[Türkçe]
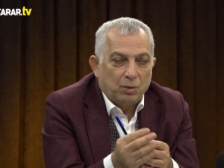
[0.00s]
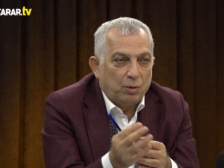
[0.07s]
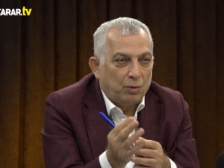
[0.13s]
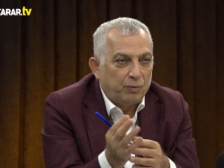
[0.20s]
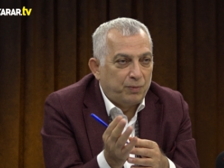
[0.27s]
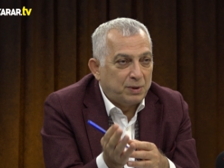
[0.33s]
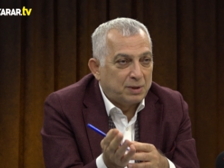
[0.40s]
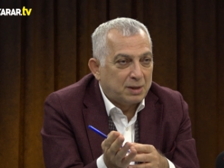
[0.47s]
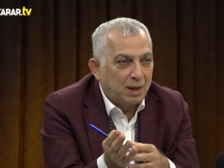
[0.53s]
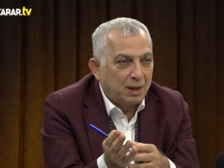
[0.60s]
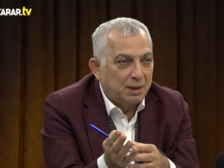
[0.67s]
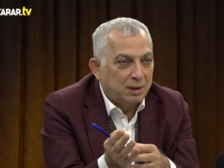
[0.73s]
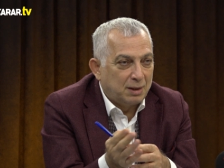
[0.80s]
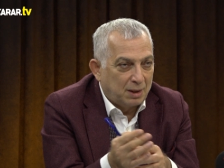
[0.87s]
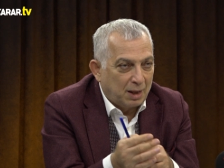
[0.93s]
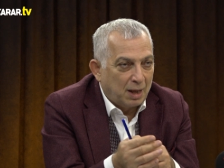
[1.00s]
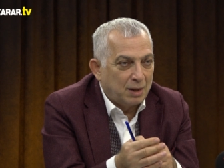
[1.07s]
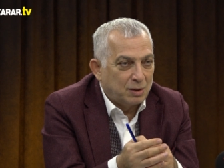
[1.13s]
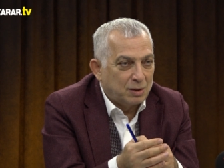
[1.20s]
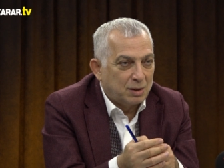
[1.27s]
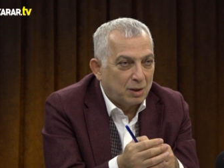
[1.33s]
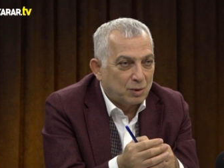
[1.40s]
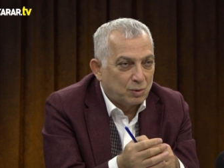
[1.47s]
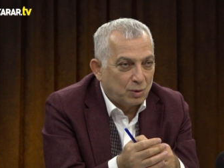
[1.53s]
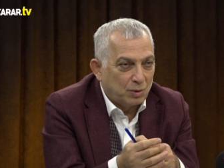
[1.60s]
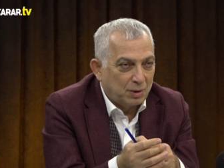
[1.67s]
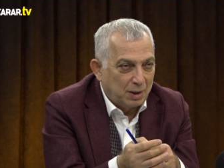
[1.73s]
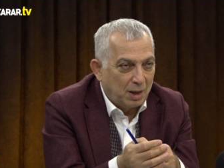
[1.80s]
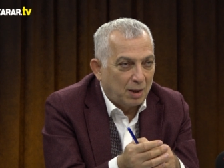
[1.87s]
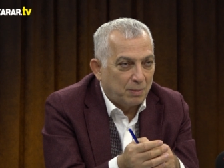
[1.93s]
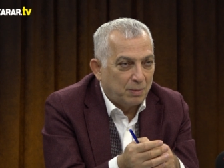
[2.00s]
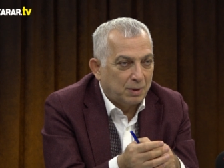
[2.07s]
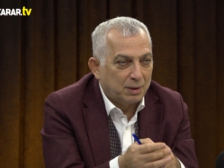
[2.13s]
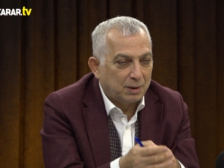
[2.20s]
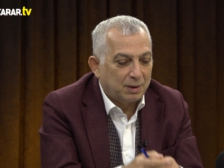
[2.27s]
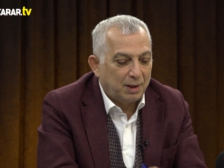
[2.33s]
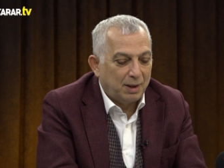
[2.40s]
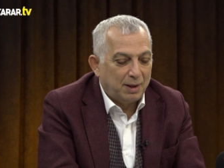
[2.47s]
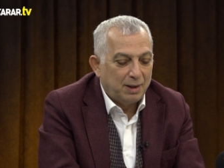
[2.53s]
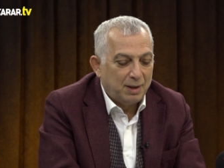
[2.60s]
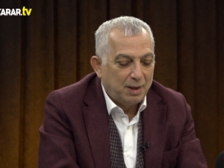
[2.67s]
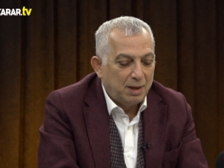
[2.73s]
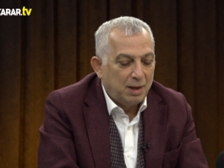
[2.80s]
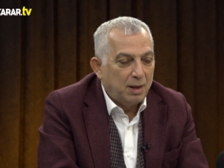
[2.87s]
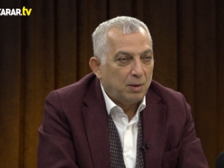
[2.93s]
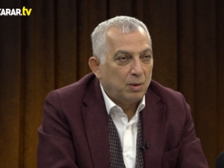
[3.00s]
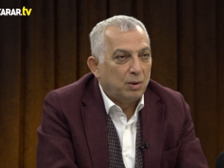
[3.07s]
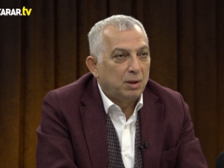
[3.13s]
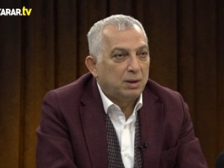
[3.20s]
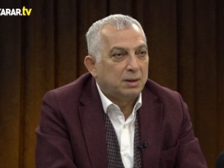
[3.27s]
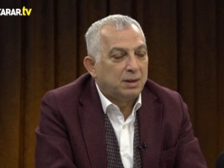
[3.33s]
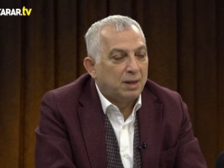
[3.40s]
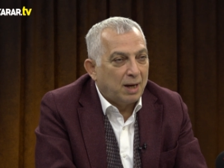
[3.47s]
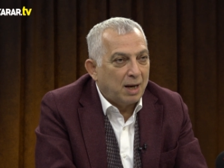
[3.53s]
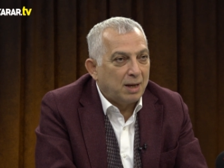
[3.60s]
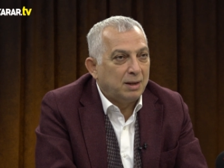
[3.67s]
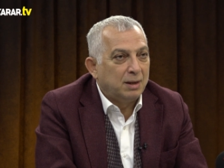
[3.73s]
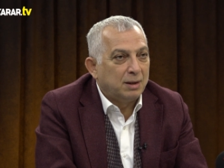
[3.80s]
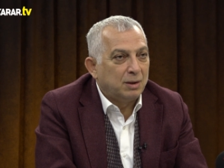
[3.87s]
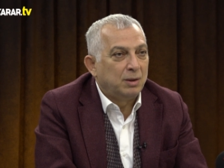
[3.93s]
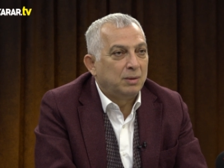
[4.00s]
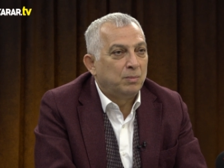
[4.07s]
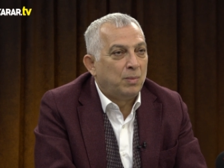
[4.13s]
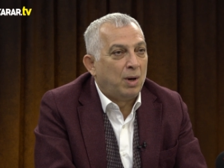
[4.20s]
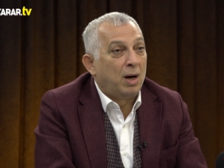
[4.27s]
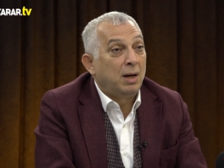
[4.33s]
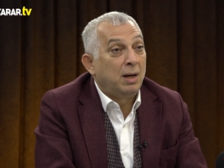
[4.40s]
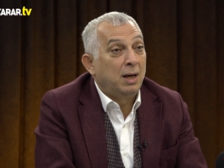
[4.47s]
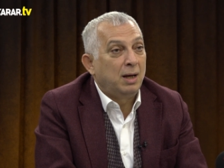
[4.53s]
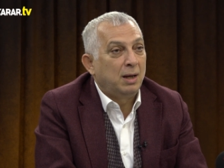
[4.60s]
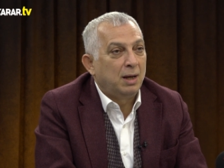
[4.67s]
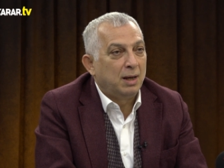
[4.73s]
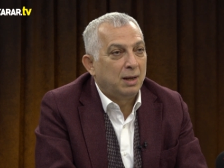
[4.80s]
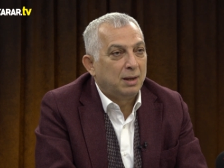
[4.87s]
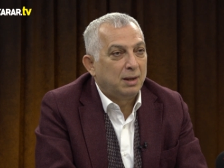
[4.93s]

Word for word: Ofisteydi tren istasyonu Diyarbakır'da. Tren garı mahalleyle